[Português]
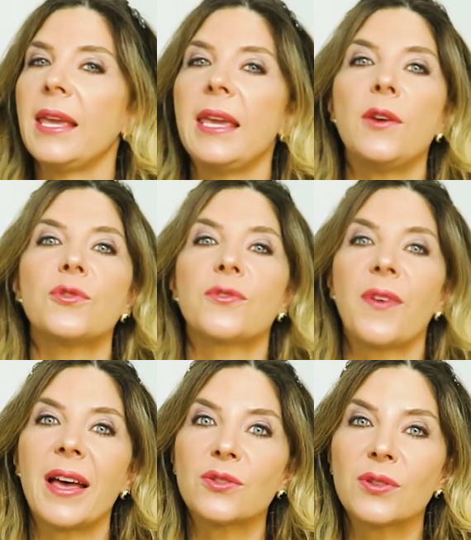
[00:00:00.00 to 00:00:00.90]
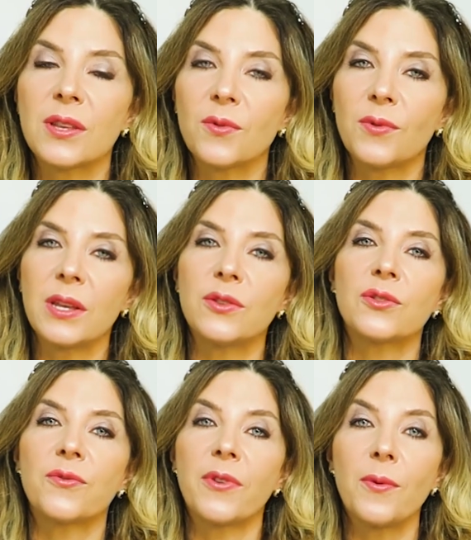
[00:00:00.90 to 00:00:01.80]
e os vasos
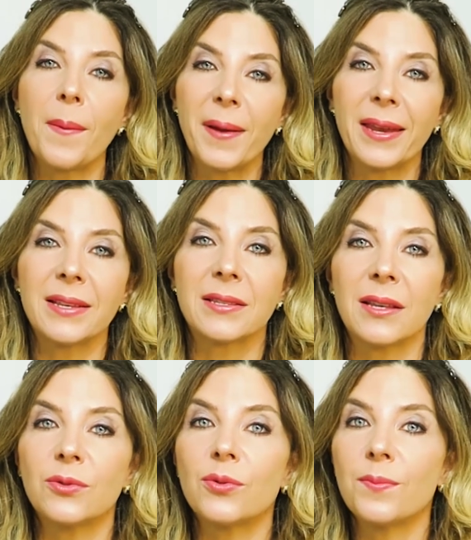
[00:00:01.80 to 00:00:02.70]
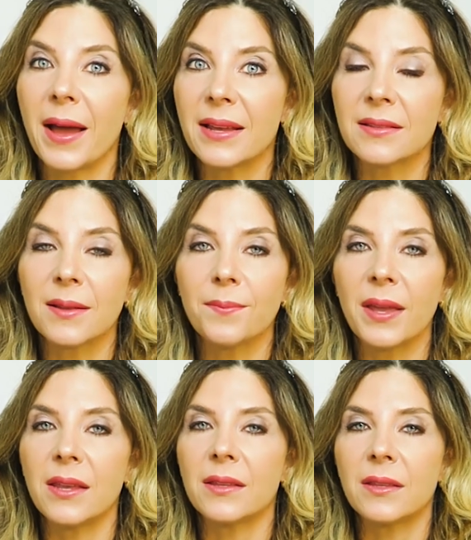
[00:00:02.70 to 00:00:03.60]
sanguíneos vão aparecendo mais
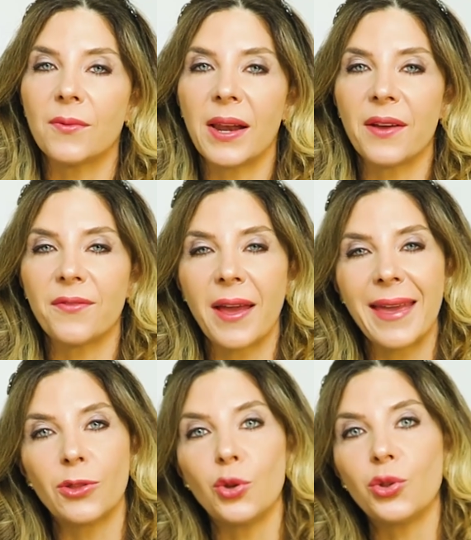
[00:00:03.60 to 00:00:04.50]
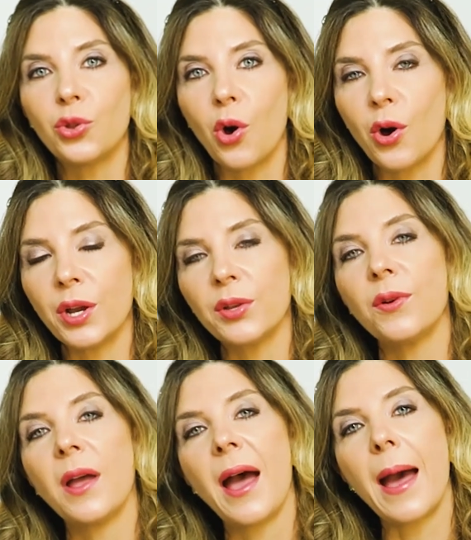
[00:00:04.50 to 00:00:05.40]
também. Então ela é notório
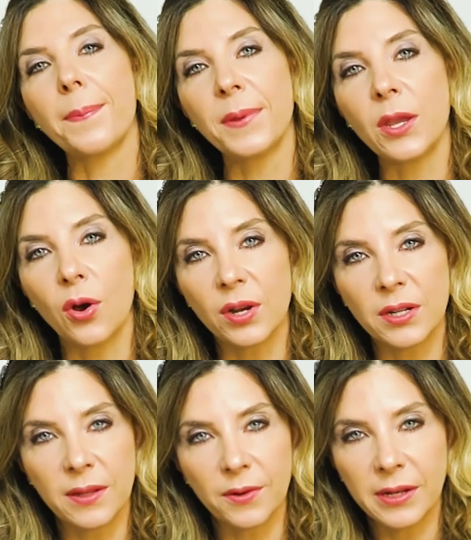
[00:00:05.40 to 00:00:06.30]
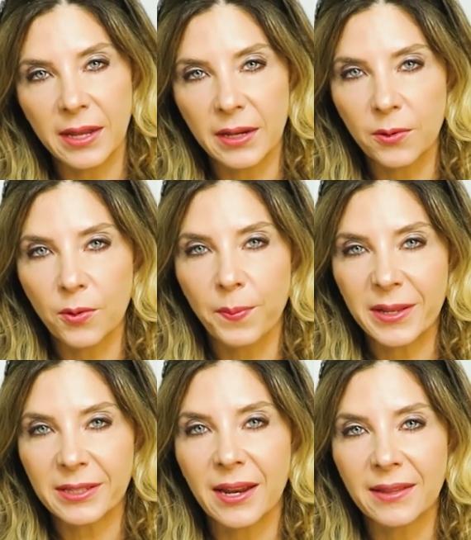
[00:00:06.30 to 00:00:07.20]
a piora da olheira com o
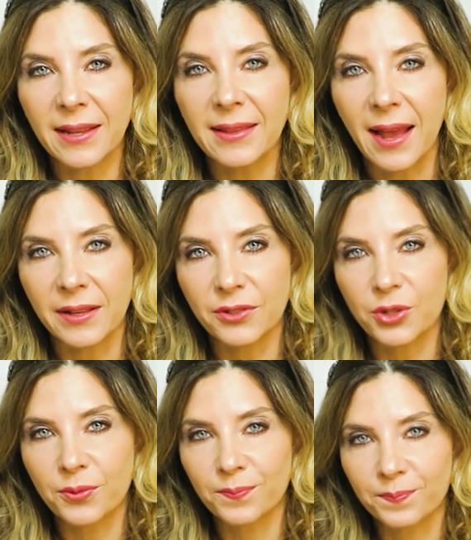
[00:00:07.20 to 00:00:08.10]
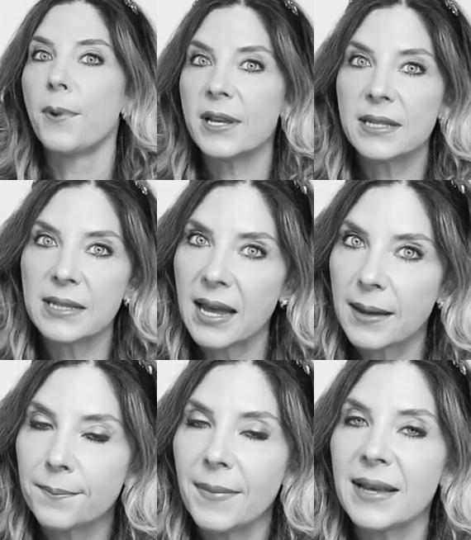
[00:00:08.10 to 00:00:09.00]
passar da idade. Pois
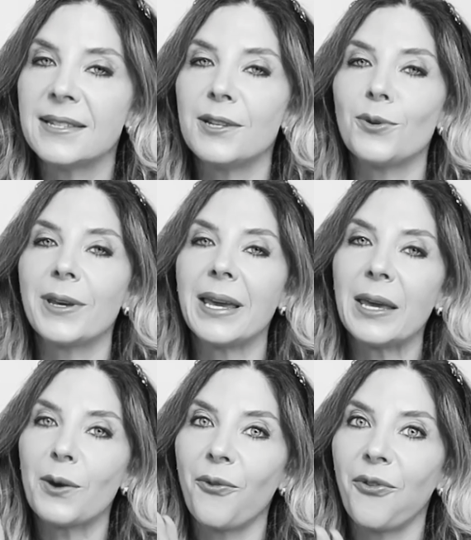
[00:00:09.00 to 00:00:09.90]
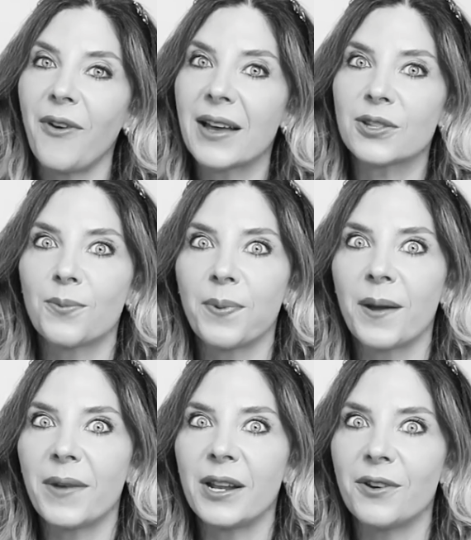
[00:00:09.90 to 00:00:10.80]
é, mas e o que, que eu faço
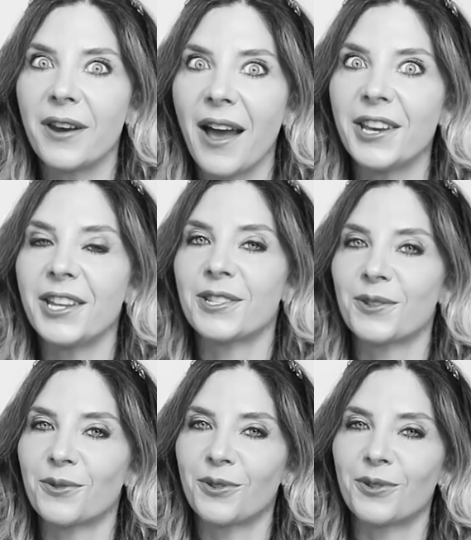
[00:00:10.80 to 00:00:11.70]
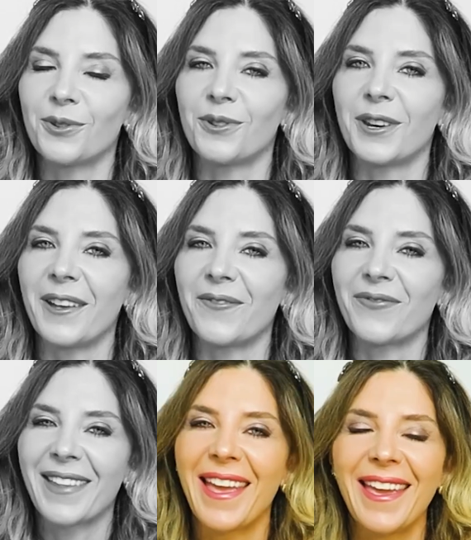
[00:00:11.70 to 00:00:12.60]
para melhorar isso, doutora?